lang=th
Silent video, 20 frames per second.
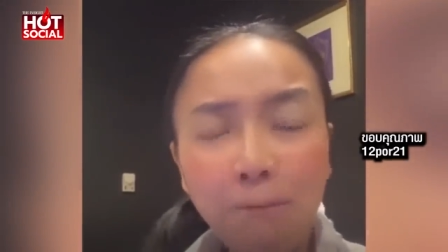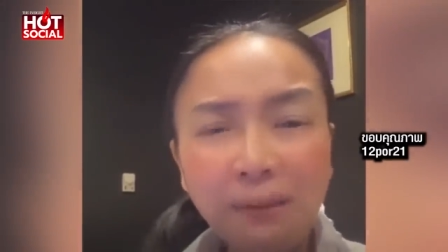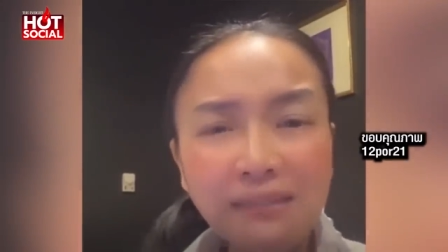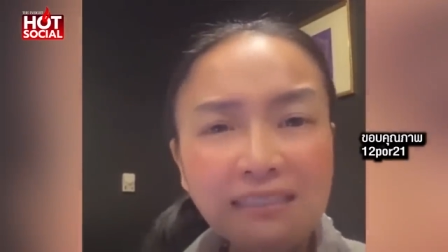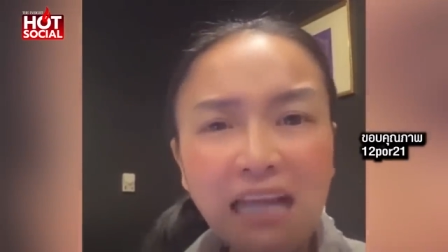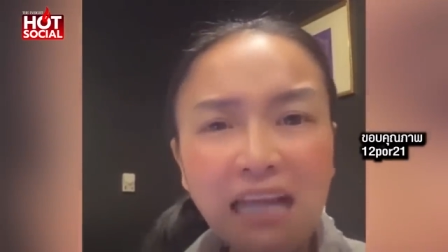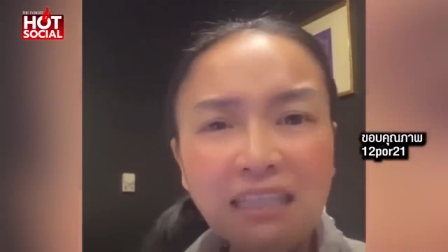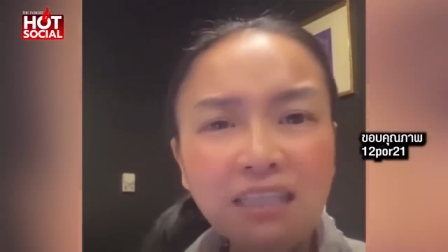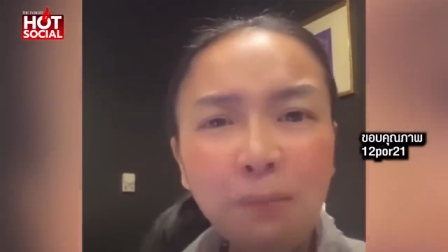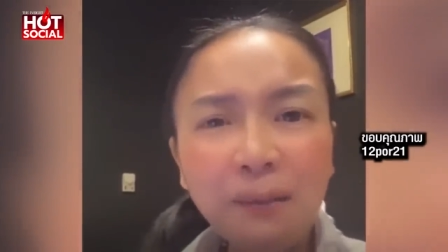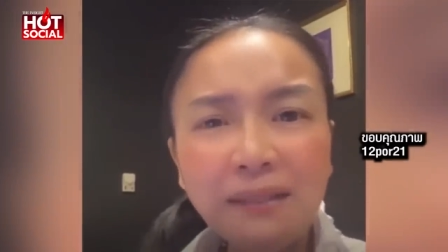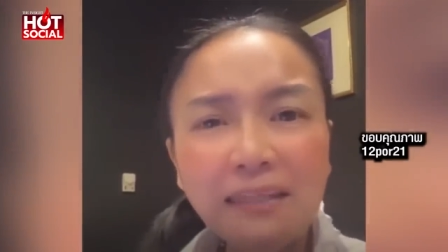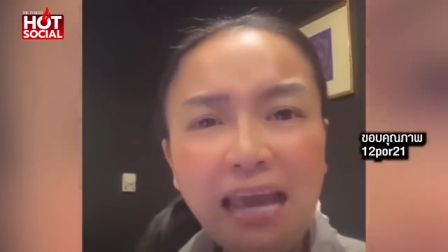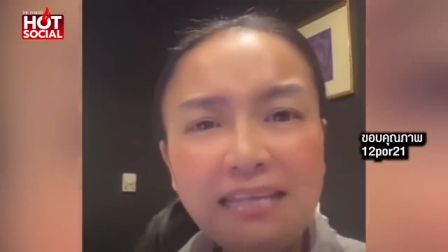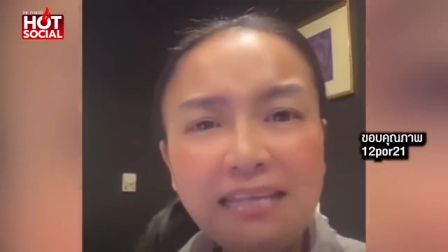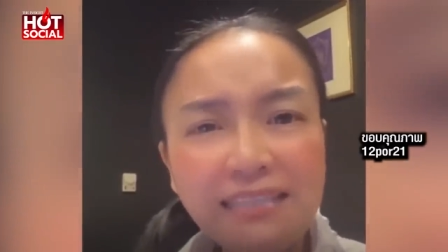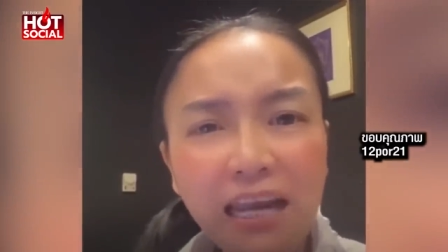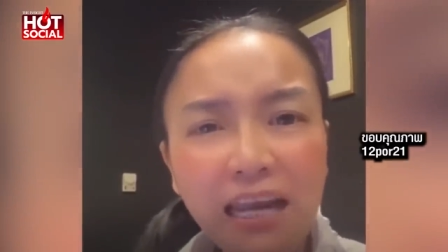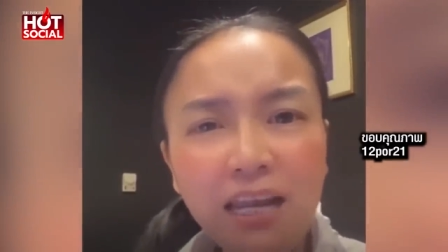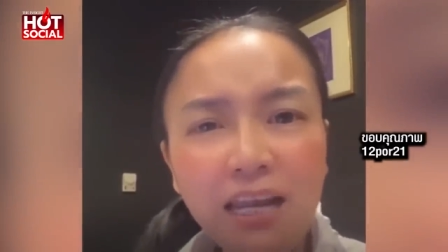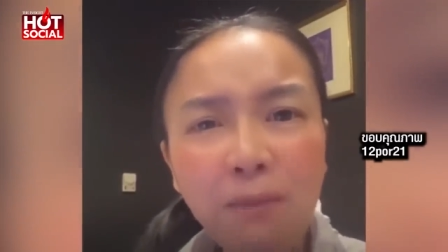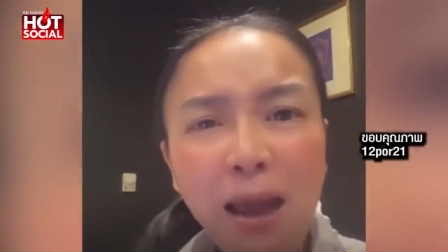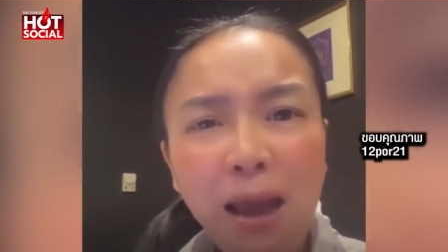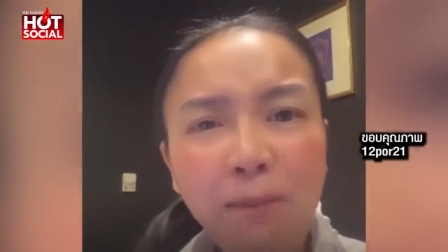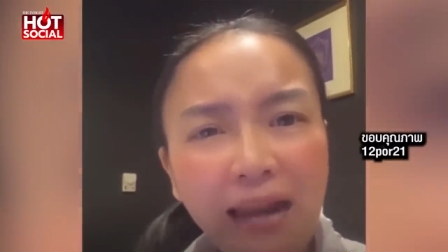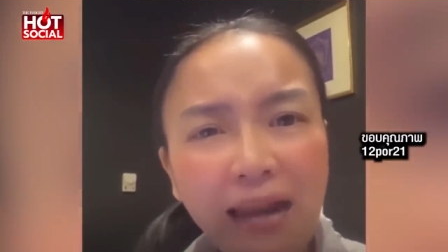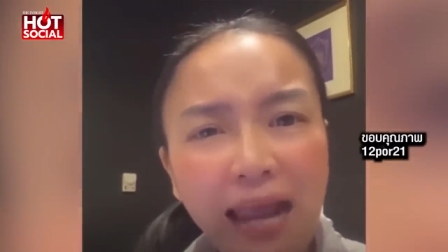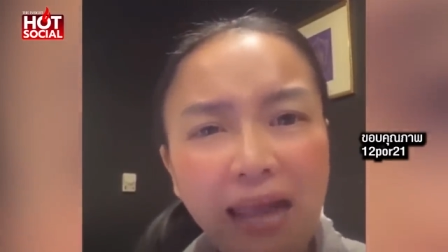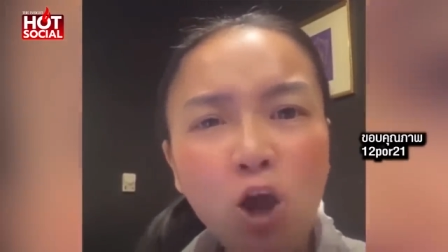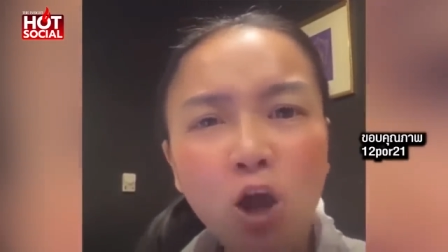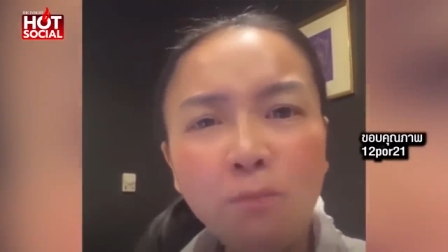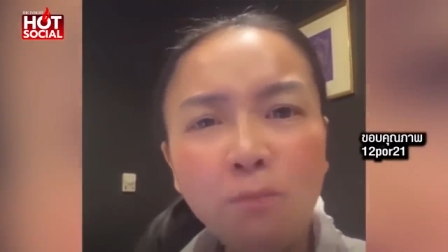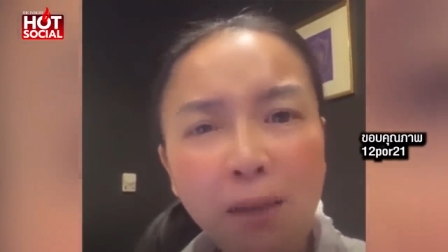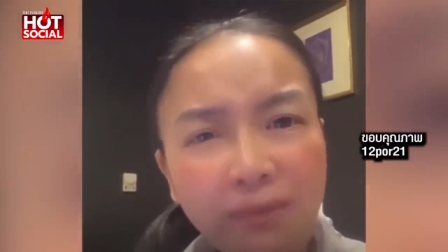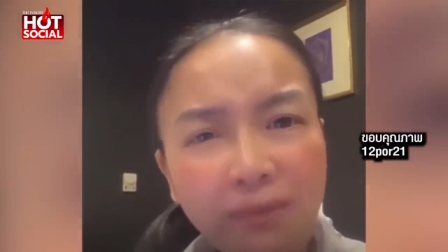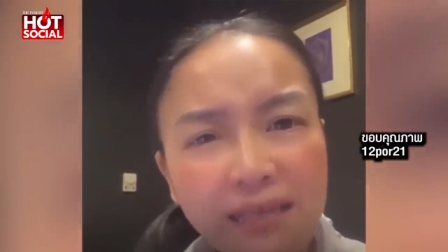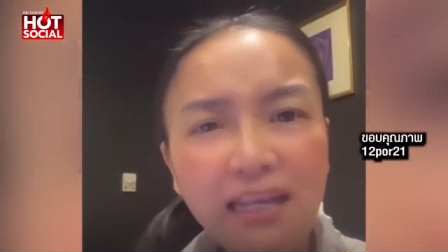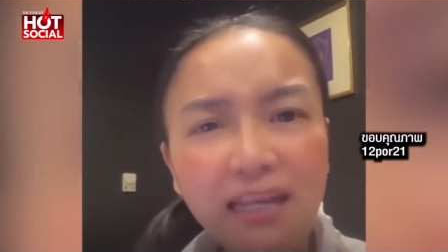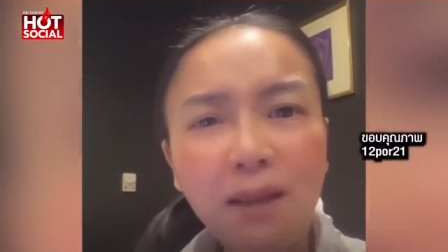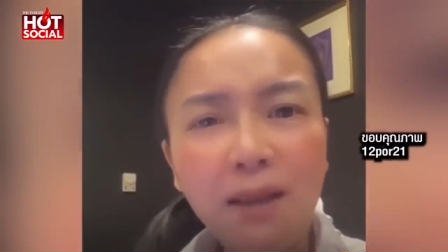ประชาธิปไตยเสรีภาพพระราดอนภา
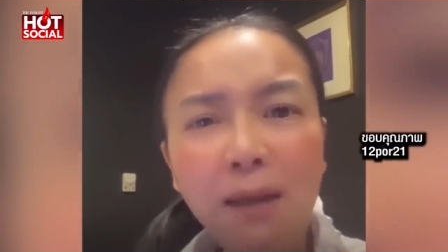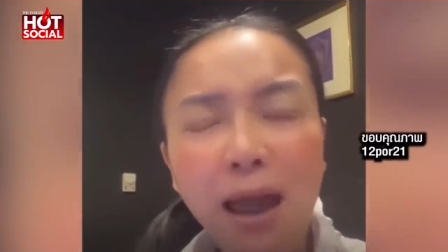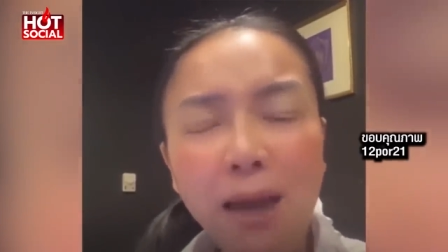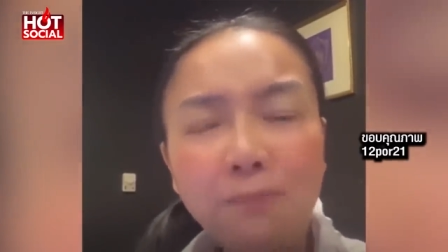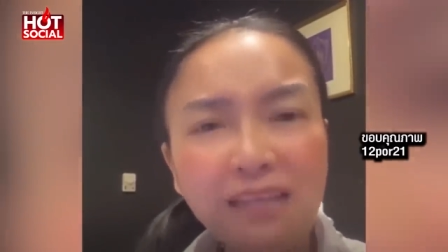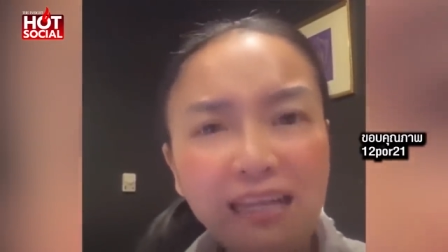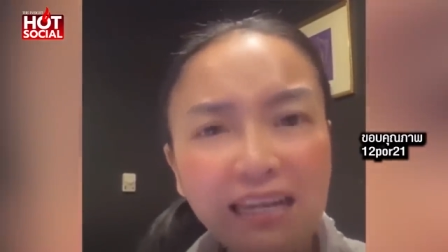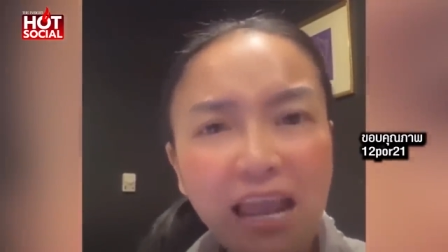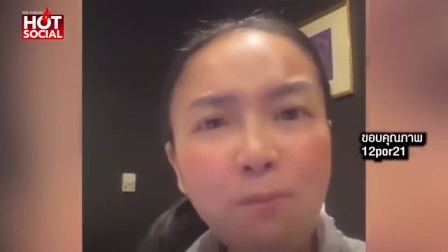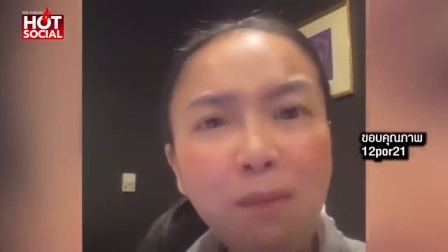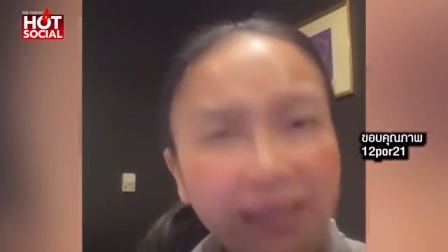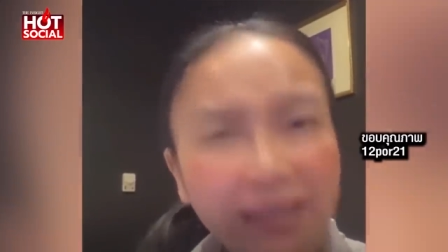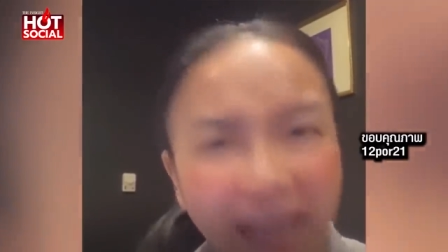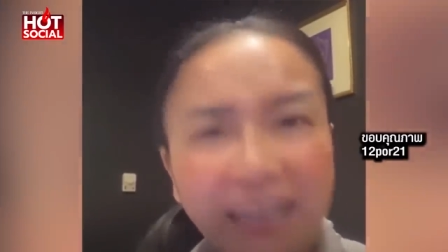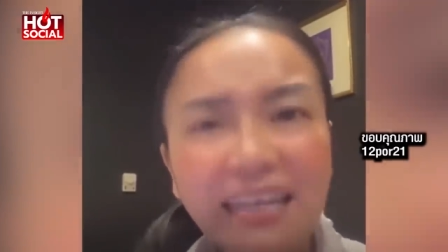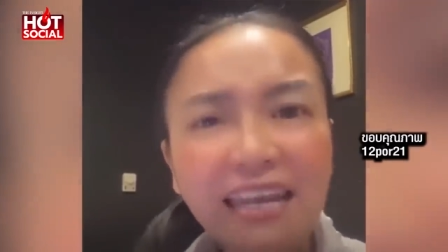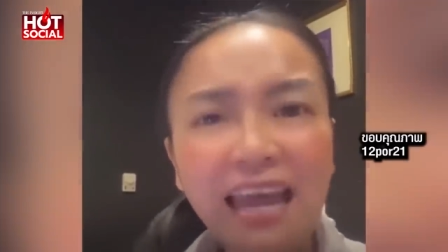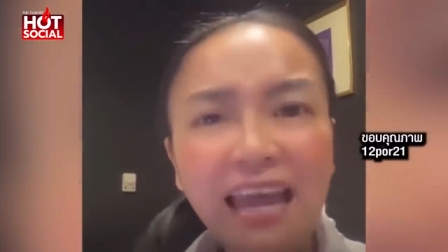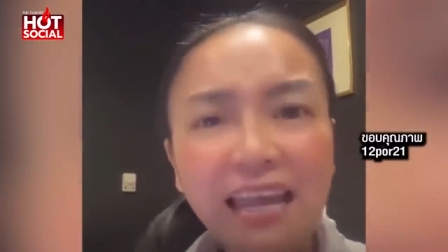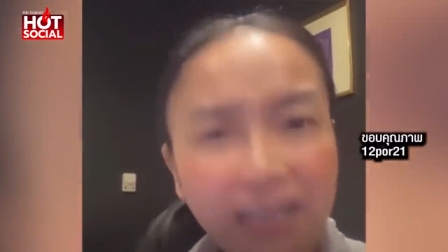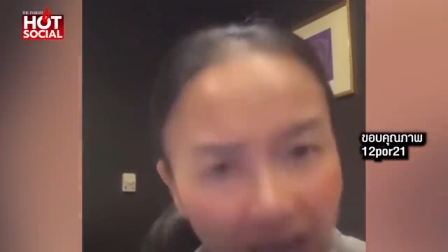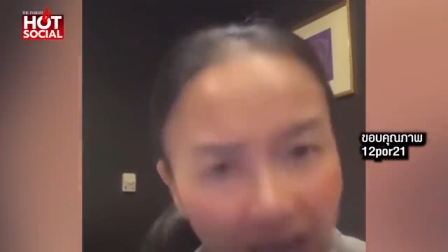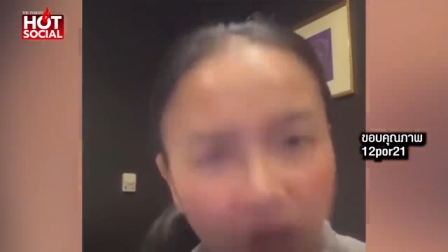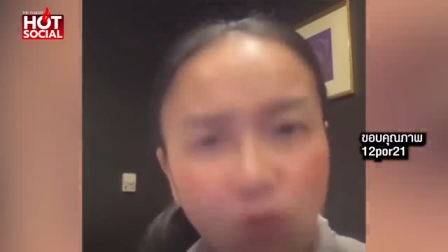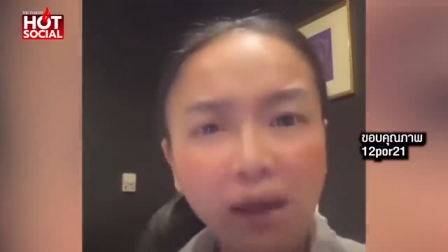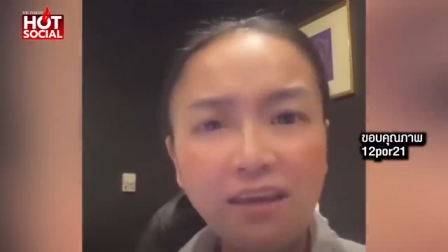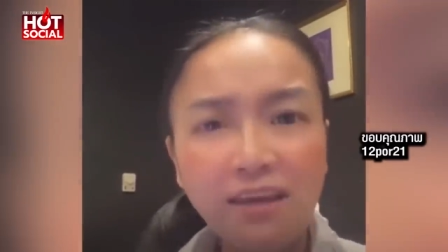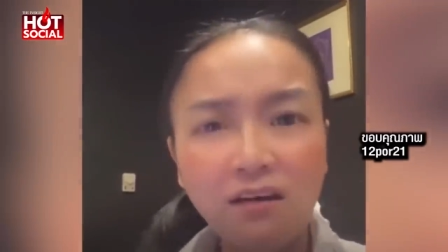พอิสรภาพเสร็จแล้วแบ่งแยกดินแดนอย่างนี้ไหว